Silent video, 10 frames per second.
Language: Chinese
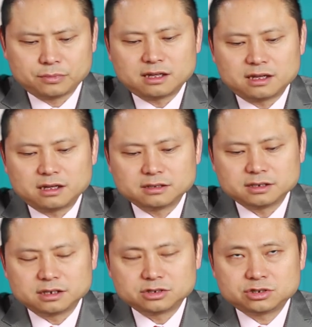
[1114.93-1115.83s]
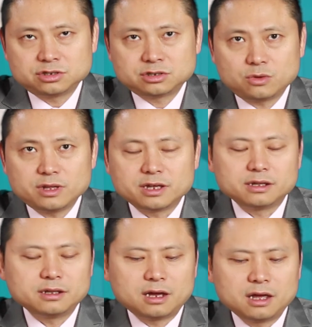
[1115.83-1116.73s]
呃，这个持此观点
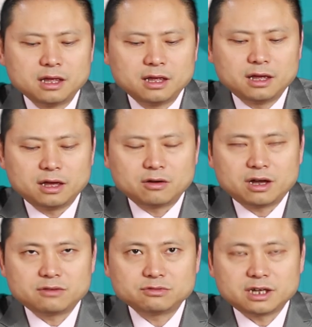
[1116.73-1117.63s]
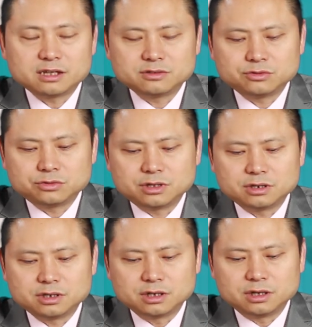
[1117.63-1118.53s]
的呢，还有哈佛大学的
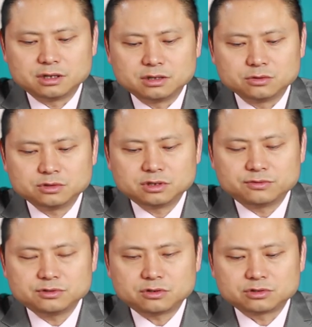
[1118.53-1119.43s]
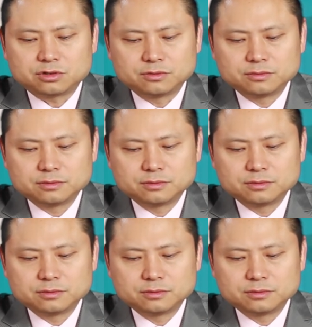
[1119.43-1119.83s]
这个尤瑟夫教授，